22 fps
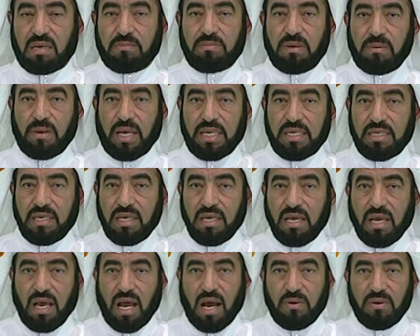بمن
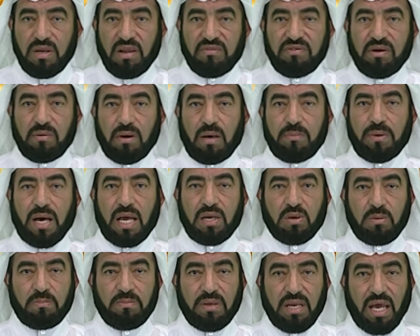حوله فما
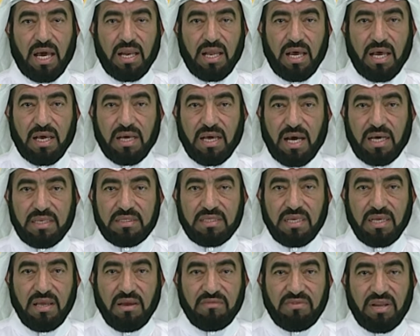بالكم بالعلاقات
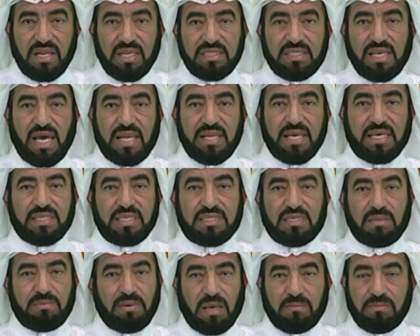فالإنسان
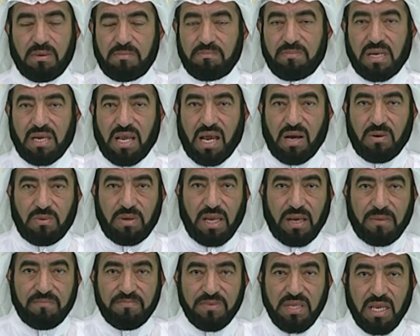يكتسبها ممن
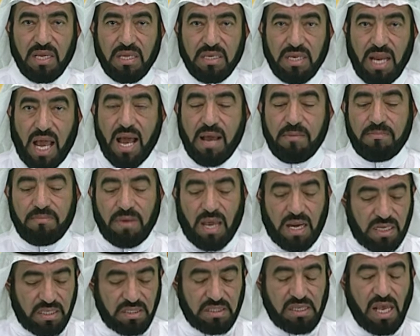حوله نعم
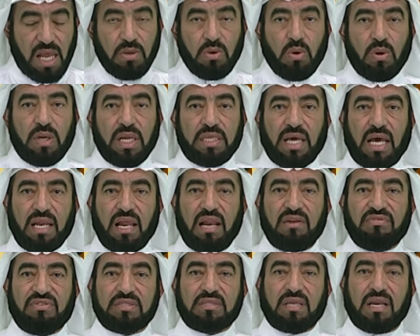الإنسان يولد على
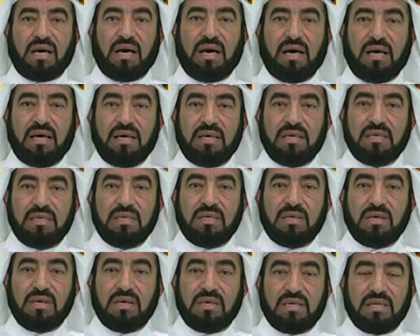الفطرة
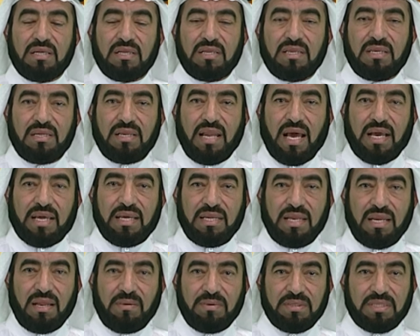لكن
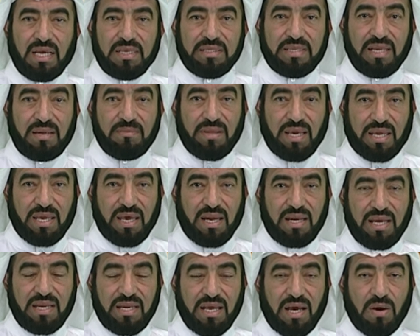النبي صلى الله عليه وسلم ذكر
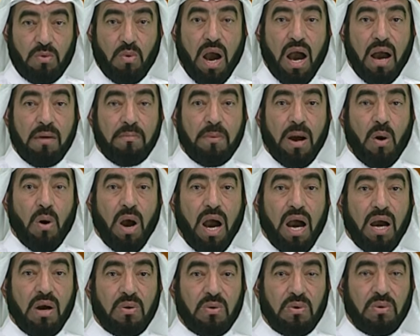لنا
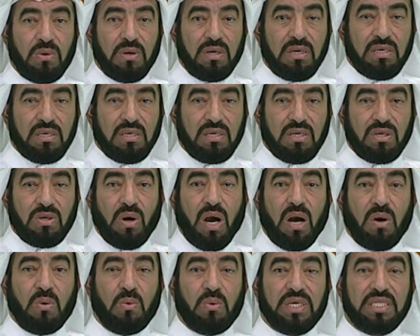وأبواه
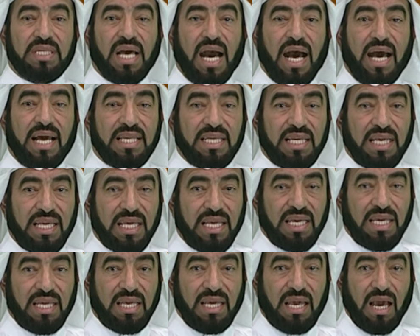
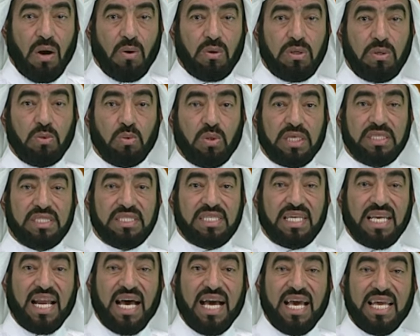يهودانه أو
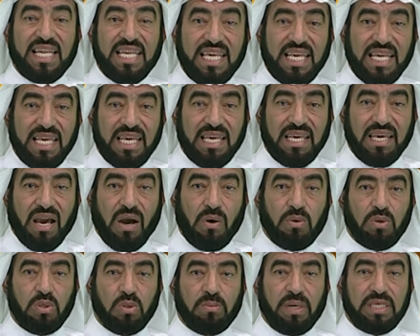ينصرانه
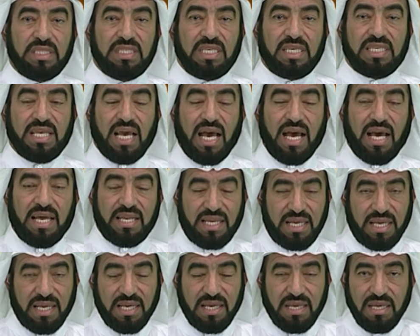أو
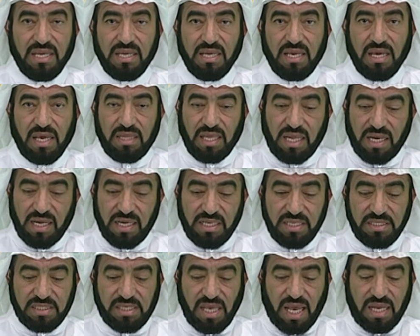يمجسانه اذا
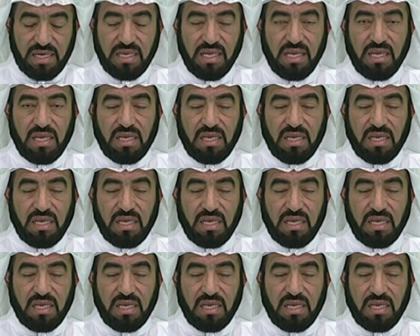الانسان